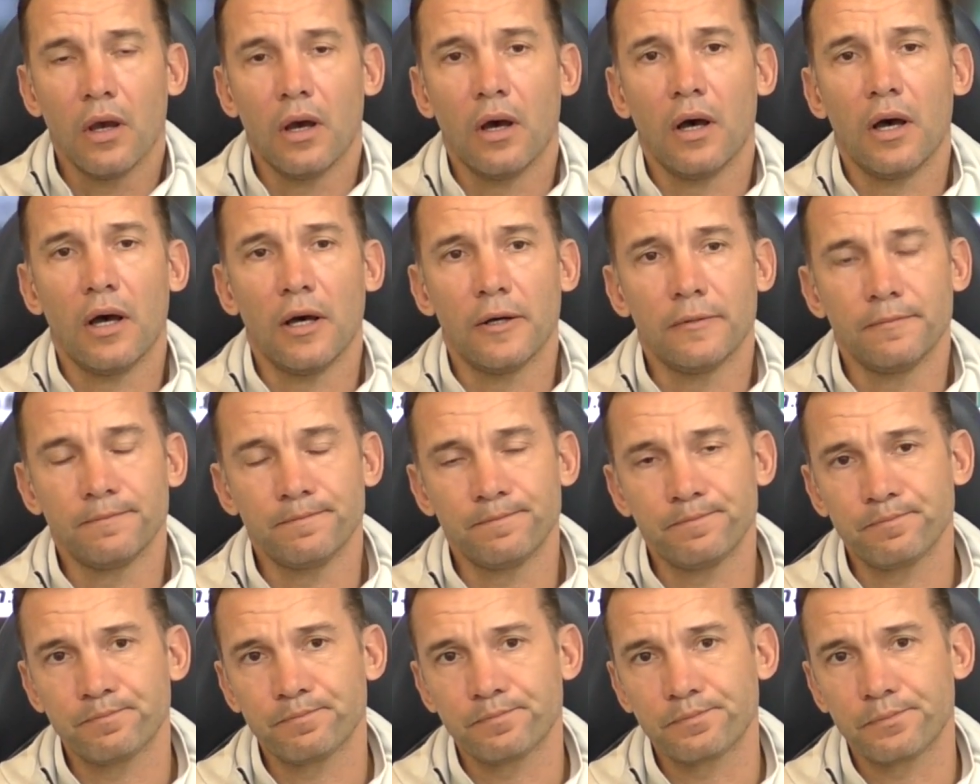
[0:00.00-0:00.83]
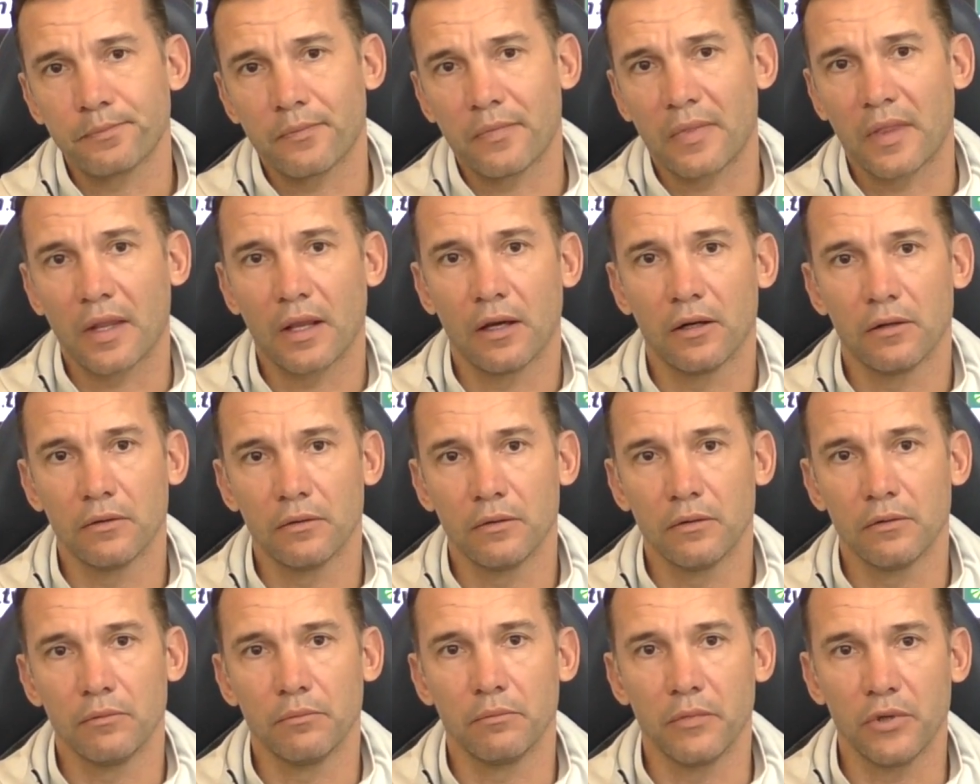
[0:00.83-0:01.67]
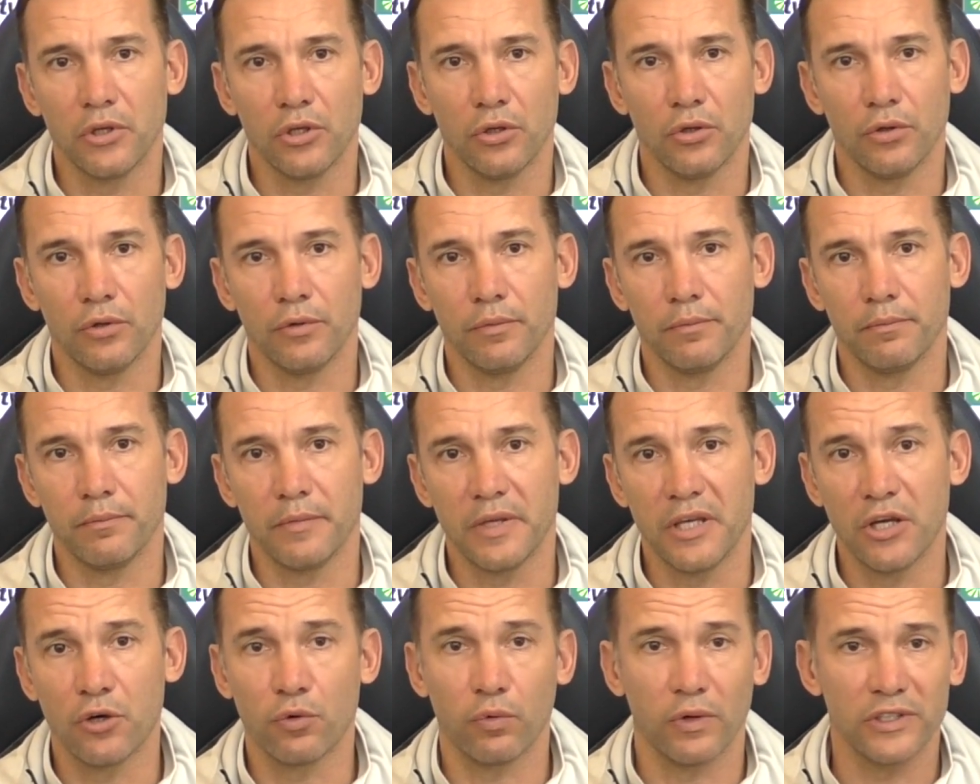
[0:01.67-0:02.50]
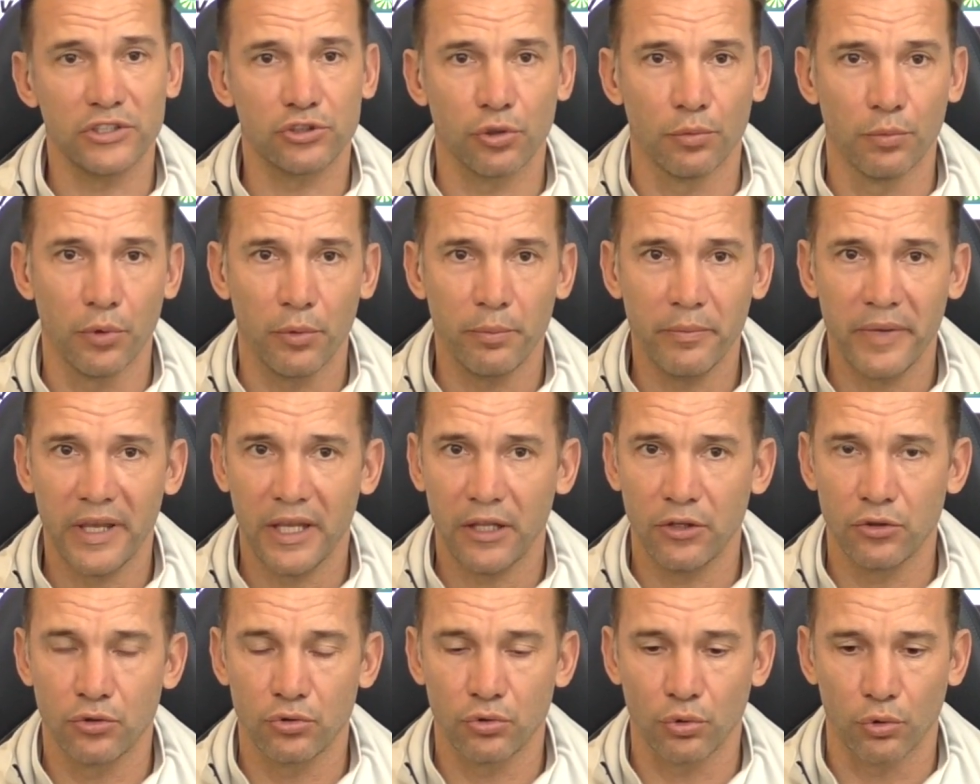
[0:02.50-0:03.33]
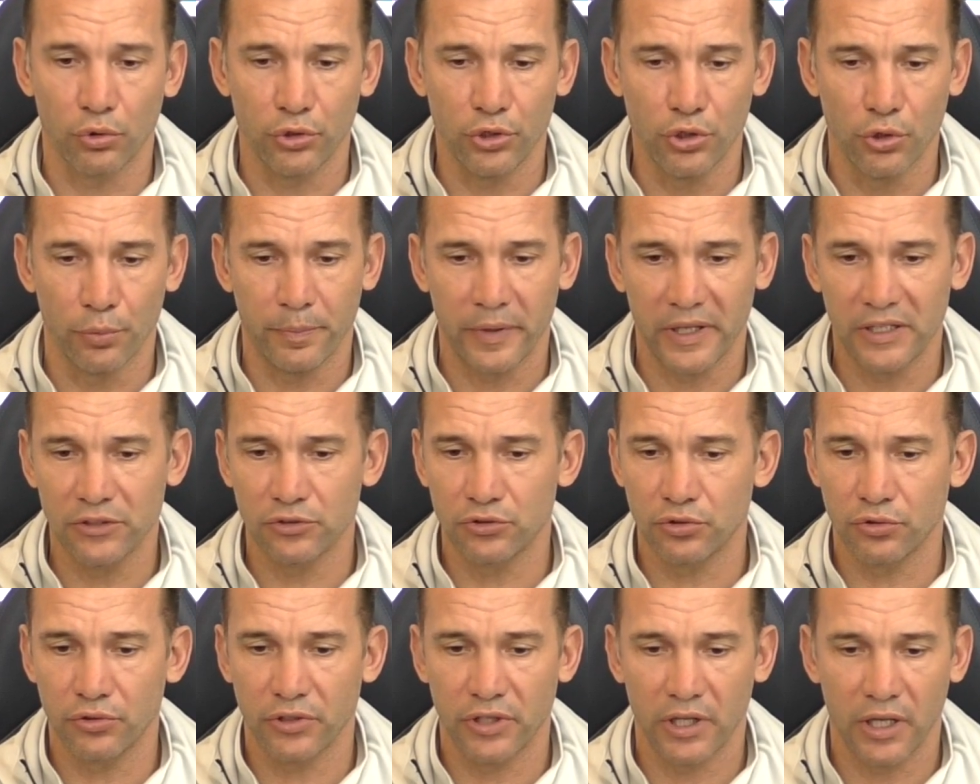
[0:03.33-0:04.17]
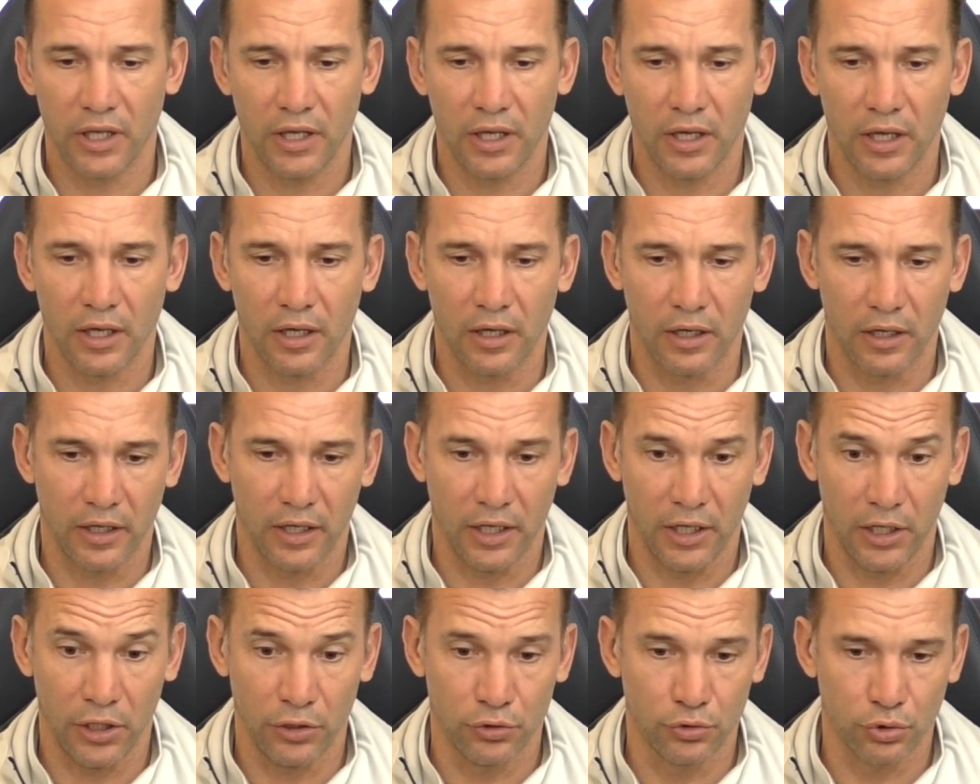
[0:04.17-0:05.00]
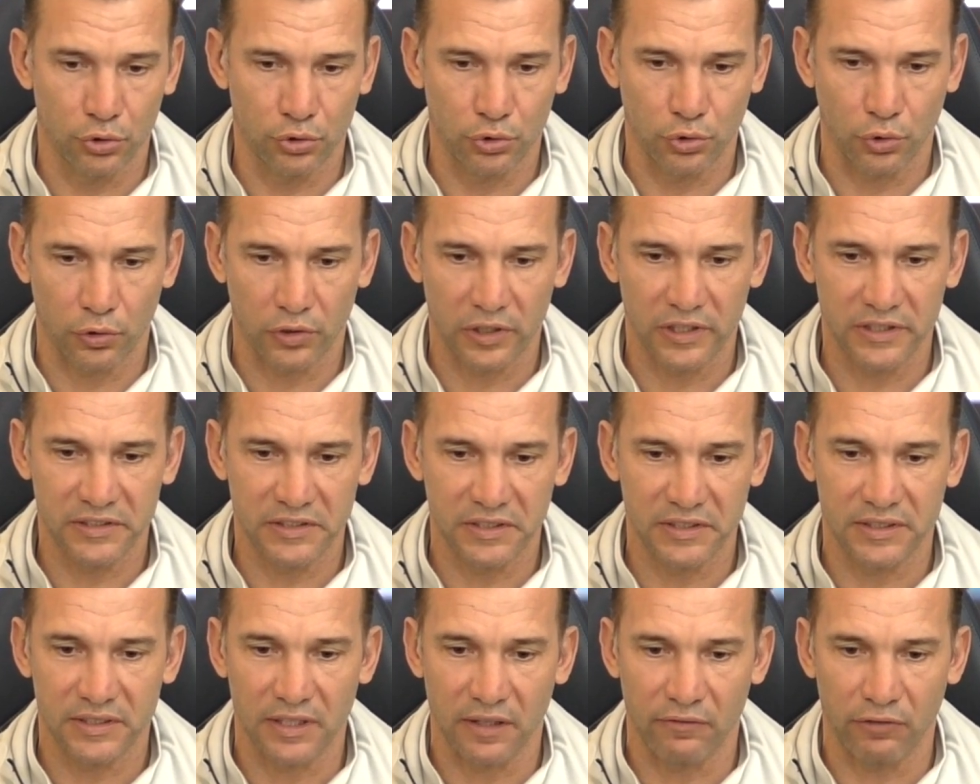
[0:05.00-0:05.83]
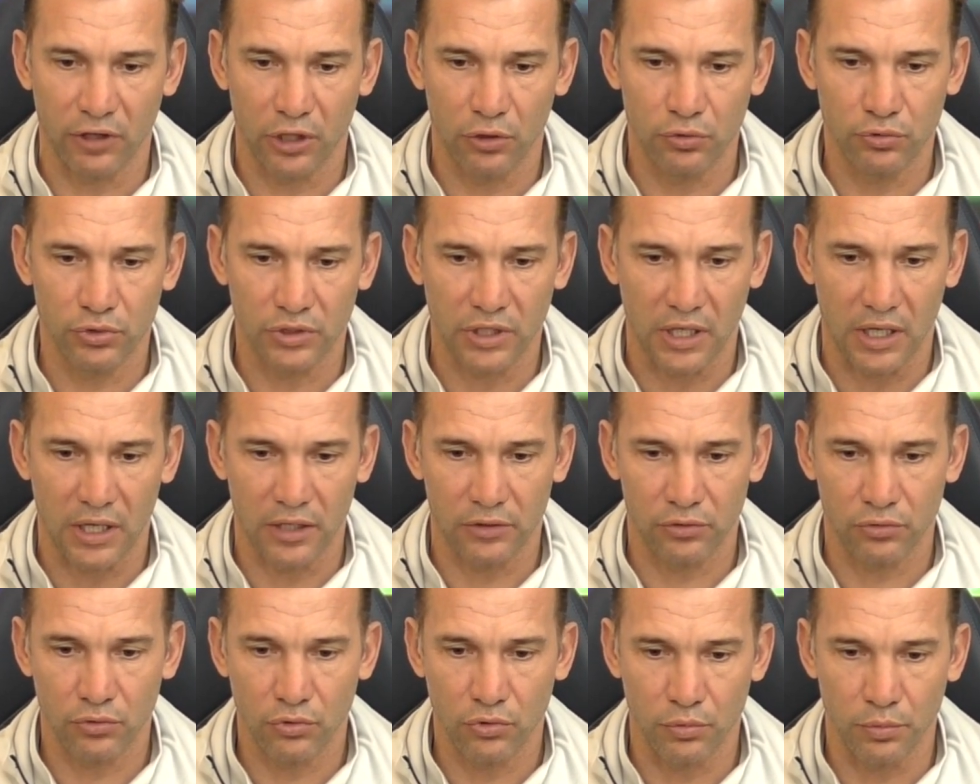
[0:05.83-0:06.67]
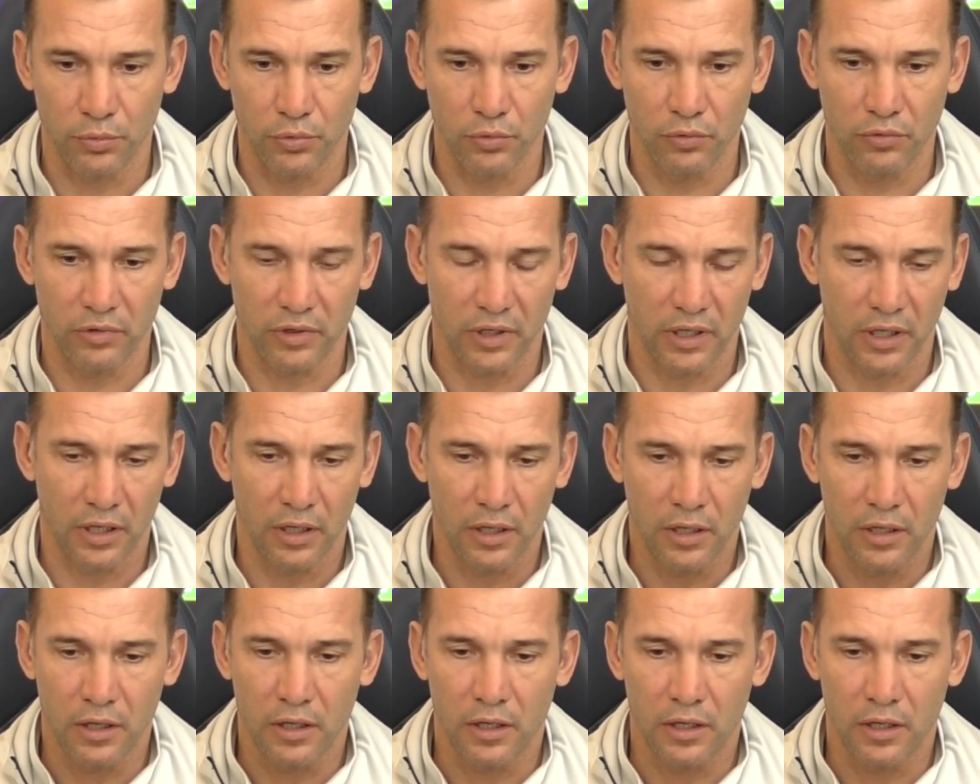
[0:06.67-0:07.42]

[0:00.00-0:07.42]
Ah. In questo momento io penso che eh, il dottore si sta valutando comunque.